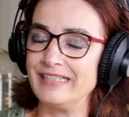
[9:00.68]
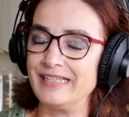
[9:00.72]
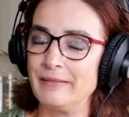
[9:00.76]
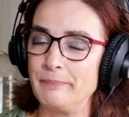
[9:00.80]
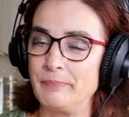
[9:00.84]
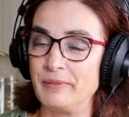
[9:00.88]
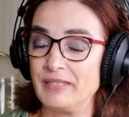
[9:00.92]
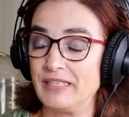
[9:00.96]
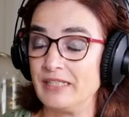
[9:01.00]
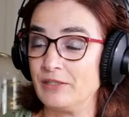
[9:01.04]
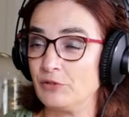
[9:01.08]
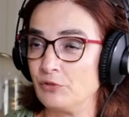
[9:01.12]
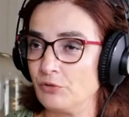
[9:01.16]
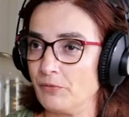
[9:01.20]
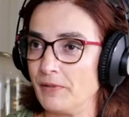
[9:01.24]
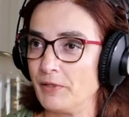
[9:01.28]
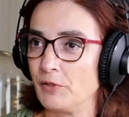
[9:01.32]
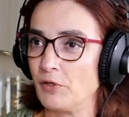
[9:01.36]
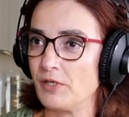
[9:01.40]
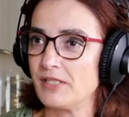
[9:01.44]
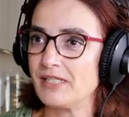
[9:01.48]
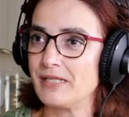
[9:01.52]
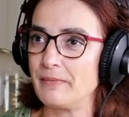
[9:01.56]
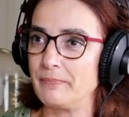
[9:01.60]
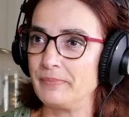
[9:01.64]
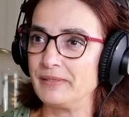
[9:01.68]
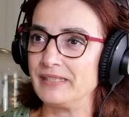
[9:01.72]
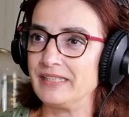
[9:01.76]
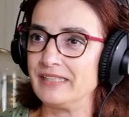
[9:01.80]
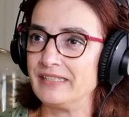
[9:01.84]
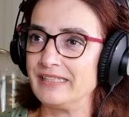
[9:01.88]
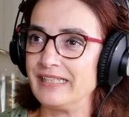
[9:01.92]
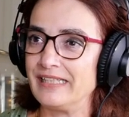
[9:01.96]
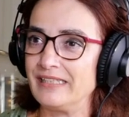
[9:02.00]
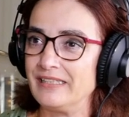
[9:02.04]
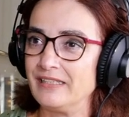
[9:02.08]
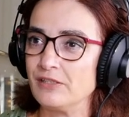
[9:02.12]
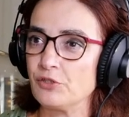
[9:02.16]
A patente não é nossa, a patente
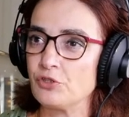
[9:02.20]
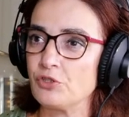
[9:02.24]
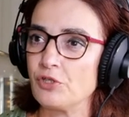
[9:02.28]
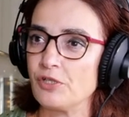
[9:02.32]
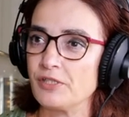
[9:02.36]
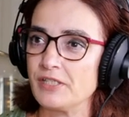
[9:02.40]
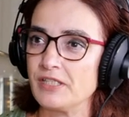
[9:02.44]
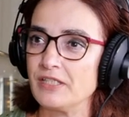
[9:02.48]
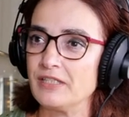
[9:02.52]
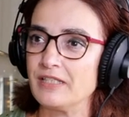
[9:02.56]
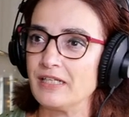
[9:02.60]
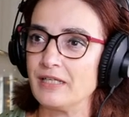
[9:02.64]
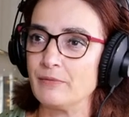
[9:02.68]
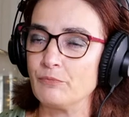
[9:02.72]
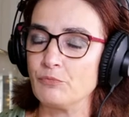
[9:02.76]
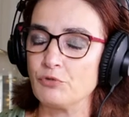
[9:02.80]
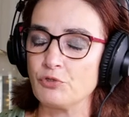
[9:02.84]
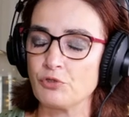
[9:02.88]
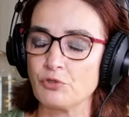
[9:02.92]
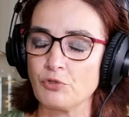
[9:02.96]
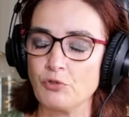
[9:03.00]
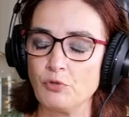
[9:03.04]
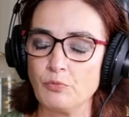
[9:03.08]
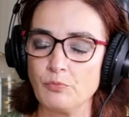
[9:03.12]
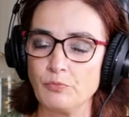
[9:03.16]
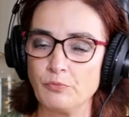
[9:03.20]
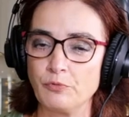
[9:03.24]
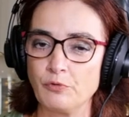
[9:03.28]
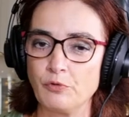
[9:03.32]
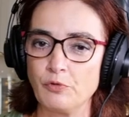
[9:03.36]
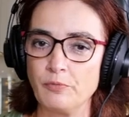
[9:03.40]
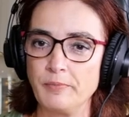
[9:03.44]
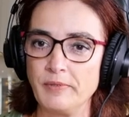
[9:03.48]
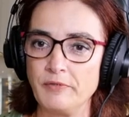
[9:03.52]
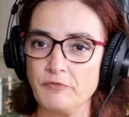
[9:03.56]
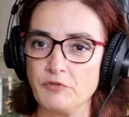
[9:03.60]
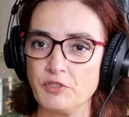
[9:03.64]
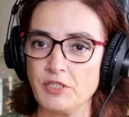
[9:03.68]
é sim, é deles, é nós entramos como,
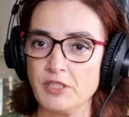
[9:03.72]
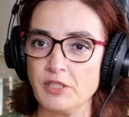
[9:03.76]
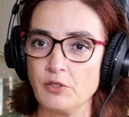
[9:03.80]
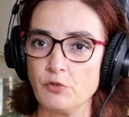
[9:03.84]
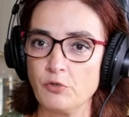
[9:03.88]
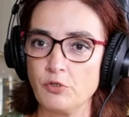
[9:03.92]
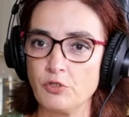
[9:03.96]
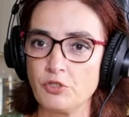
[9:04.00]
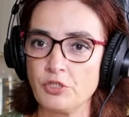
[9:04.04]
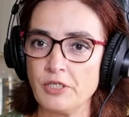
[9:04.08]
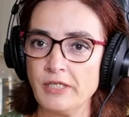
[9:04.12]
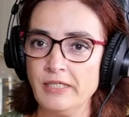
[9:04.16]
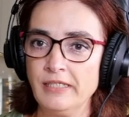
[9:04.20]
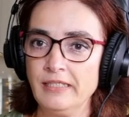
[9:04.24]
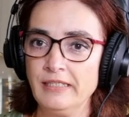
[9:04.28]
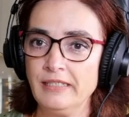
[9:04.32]
como, investigadores,